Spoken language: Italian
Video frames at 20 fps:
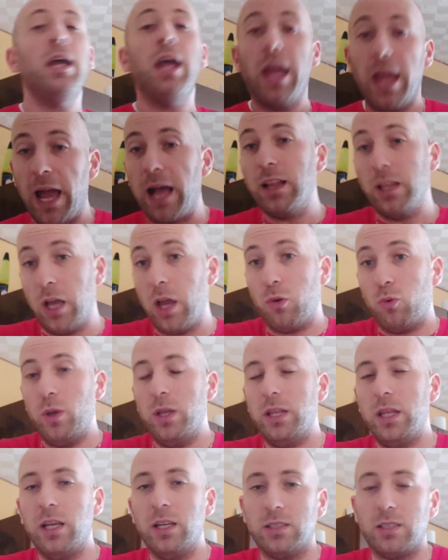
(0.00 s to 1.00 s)
E, e,
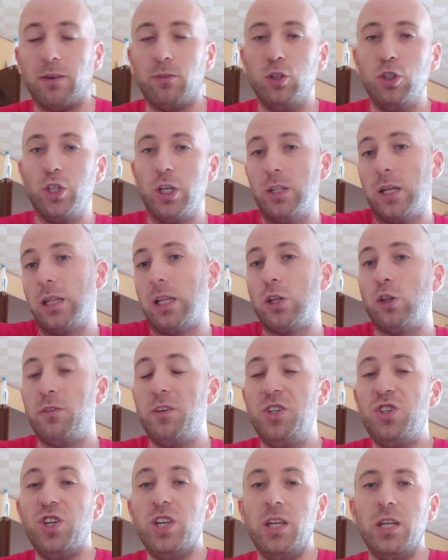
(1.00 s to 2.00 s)
quindi stavo dicendo, è andato
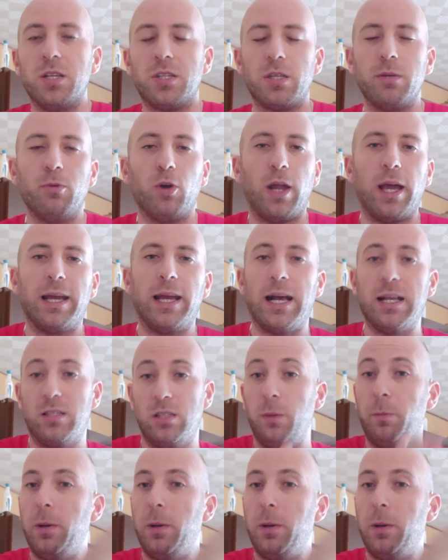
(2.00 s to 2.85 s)
vicinissimo, ragazzi.